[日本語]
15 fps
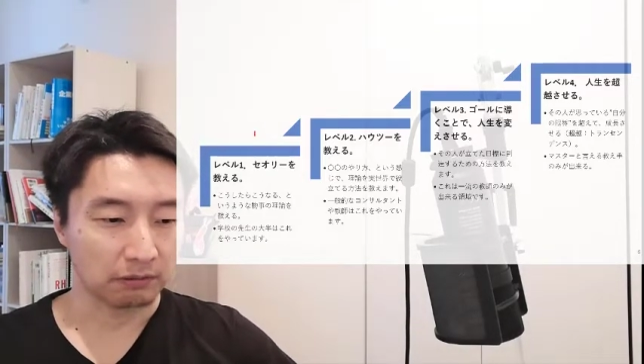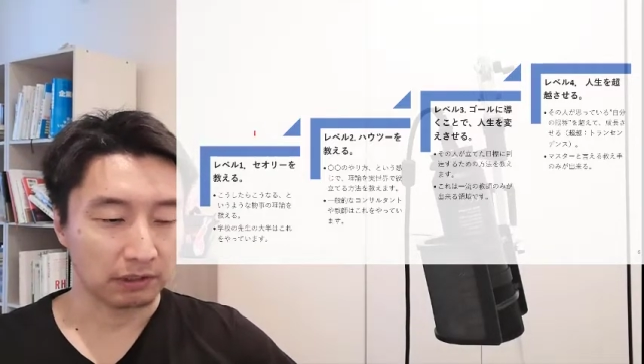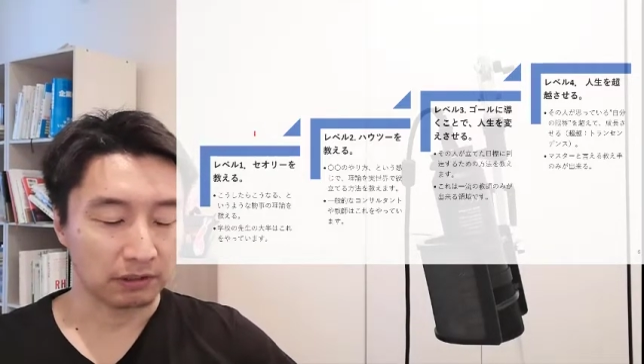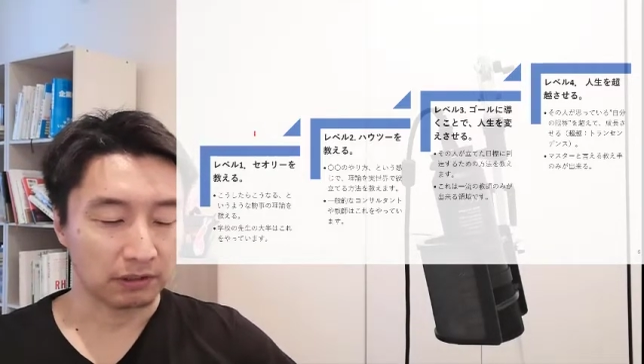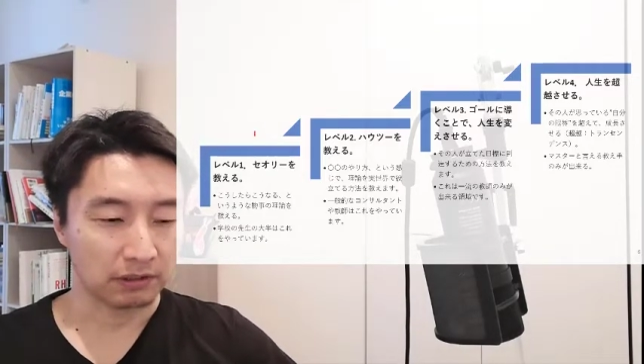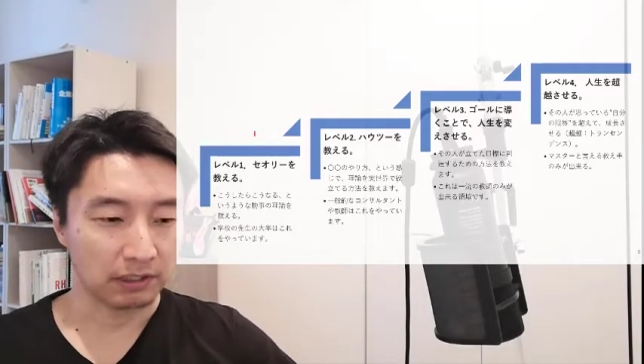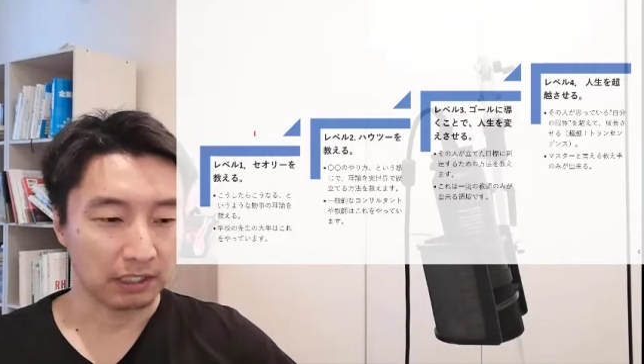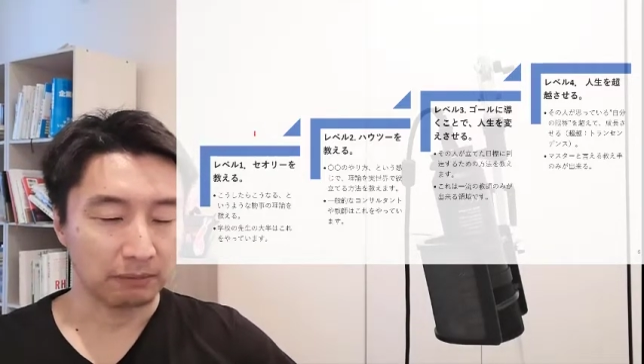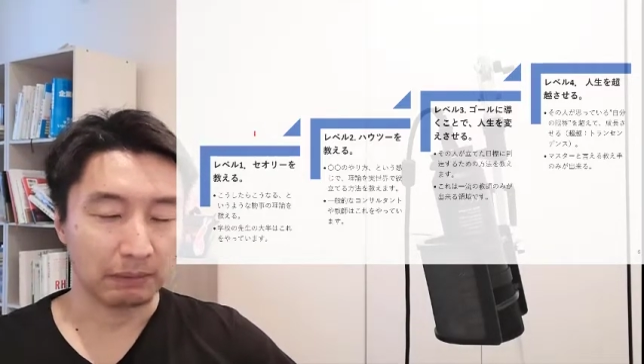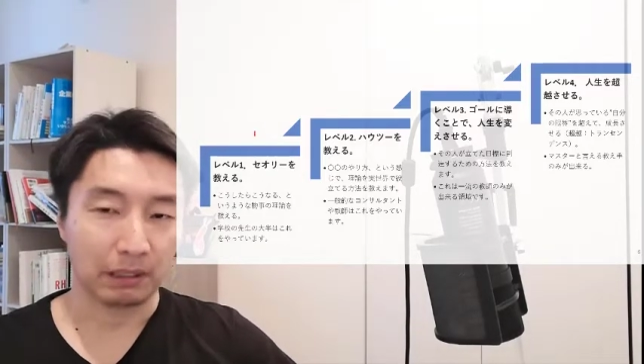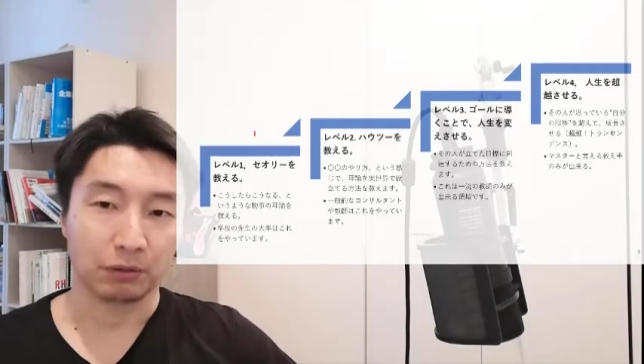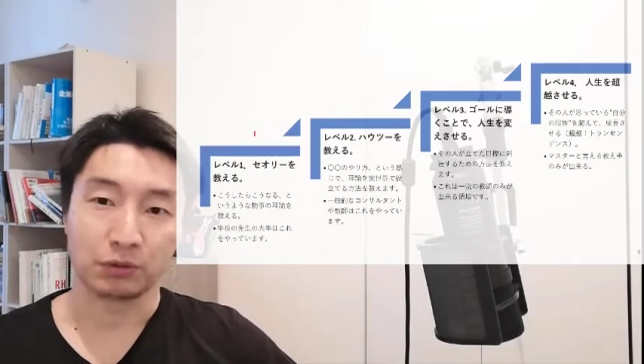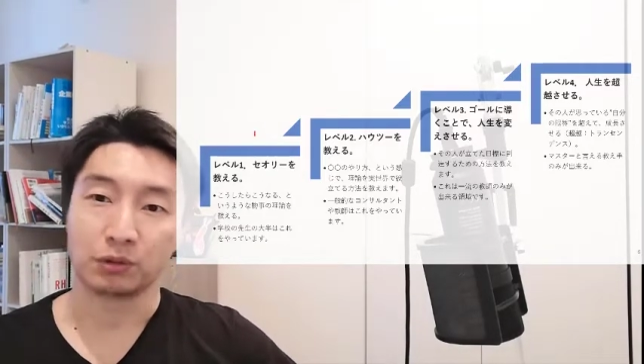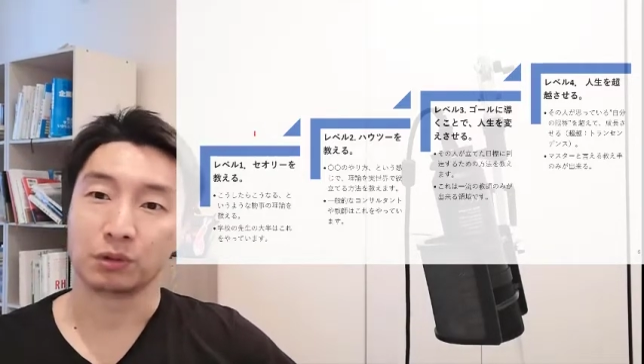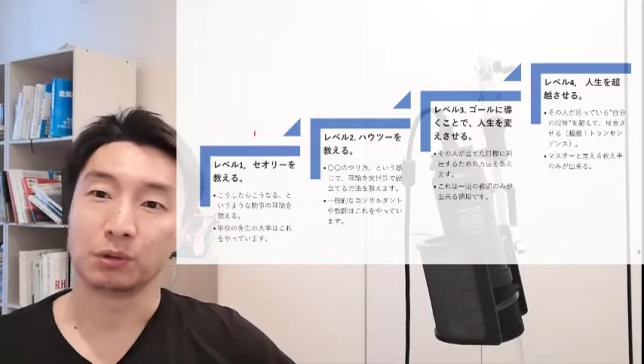私が今
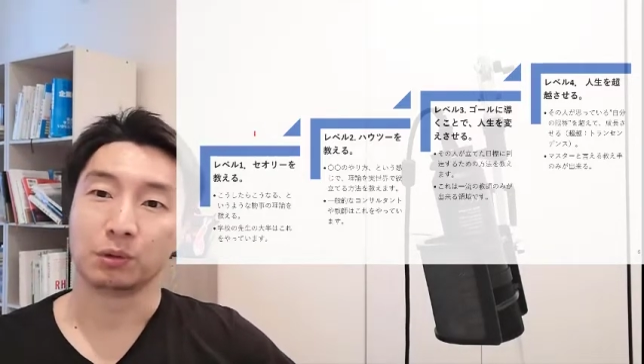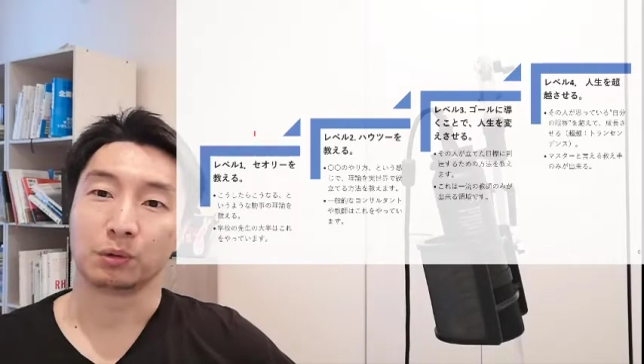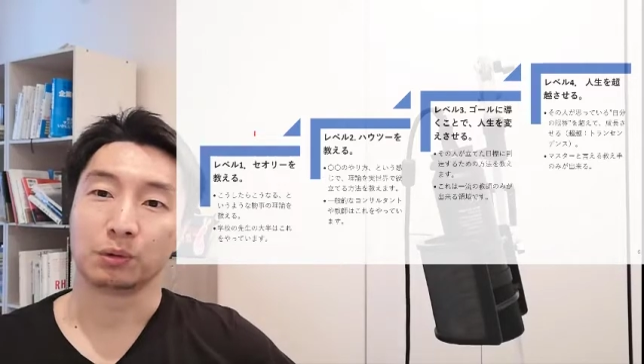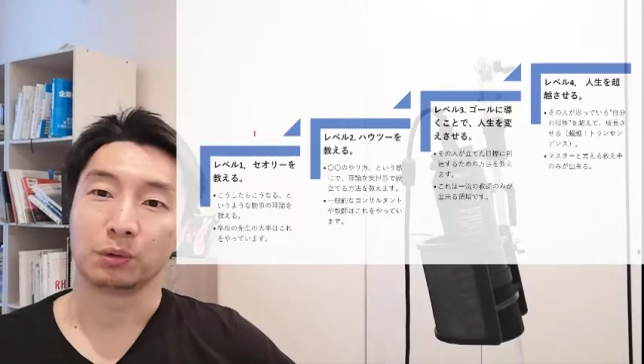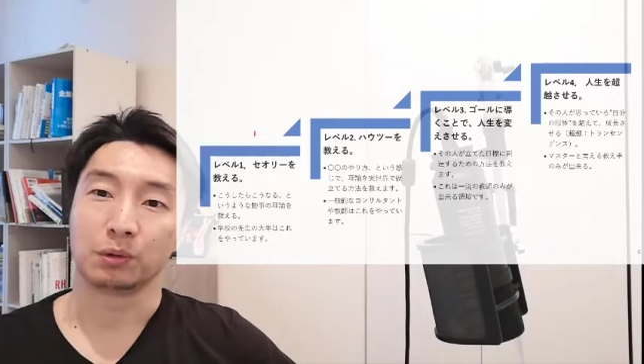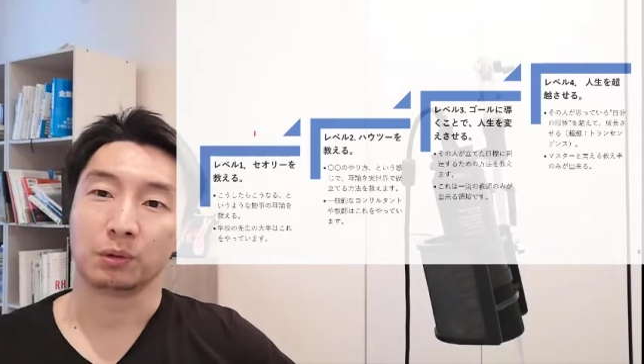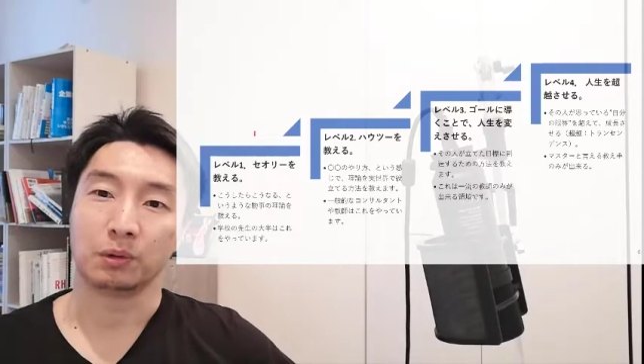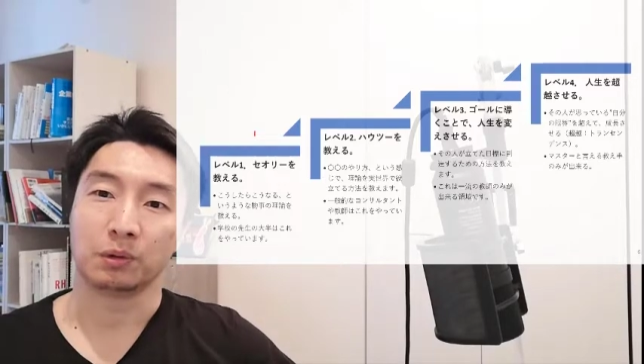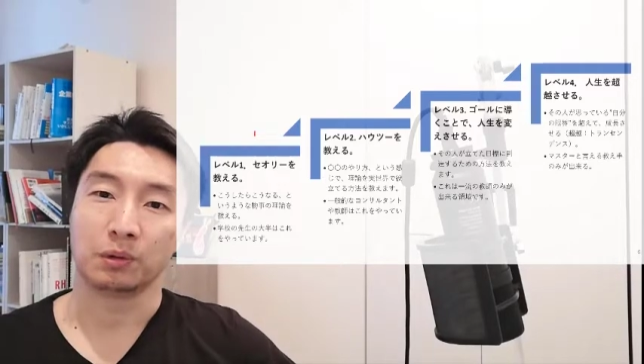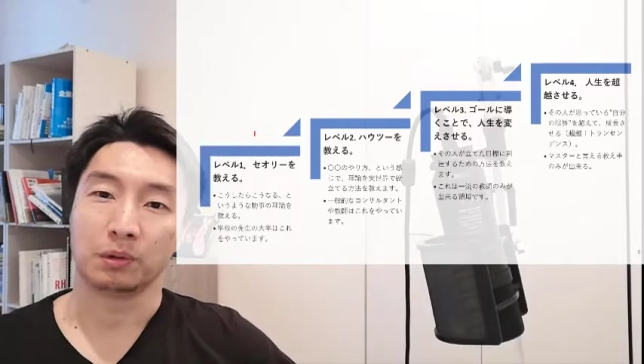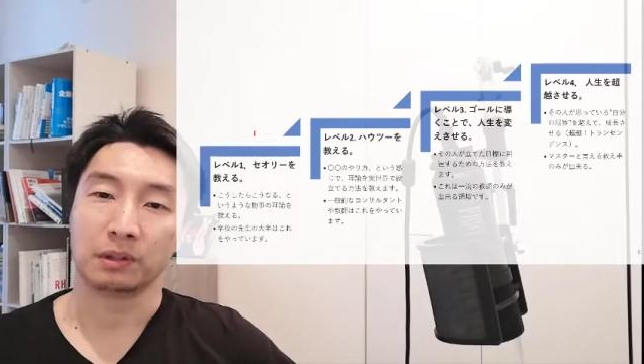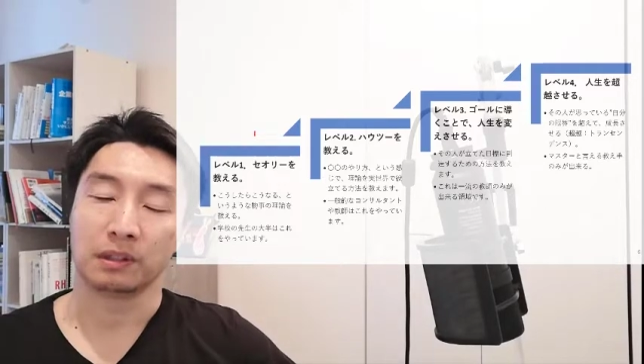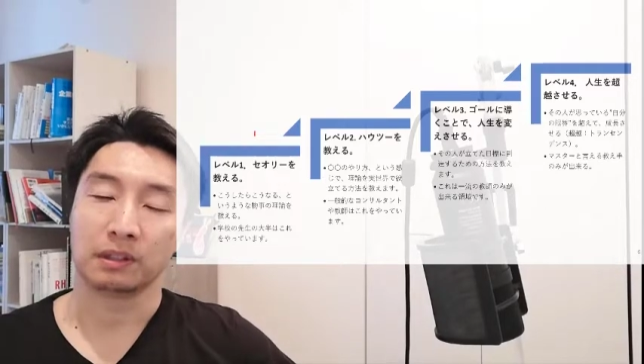の仕事を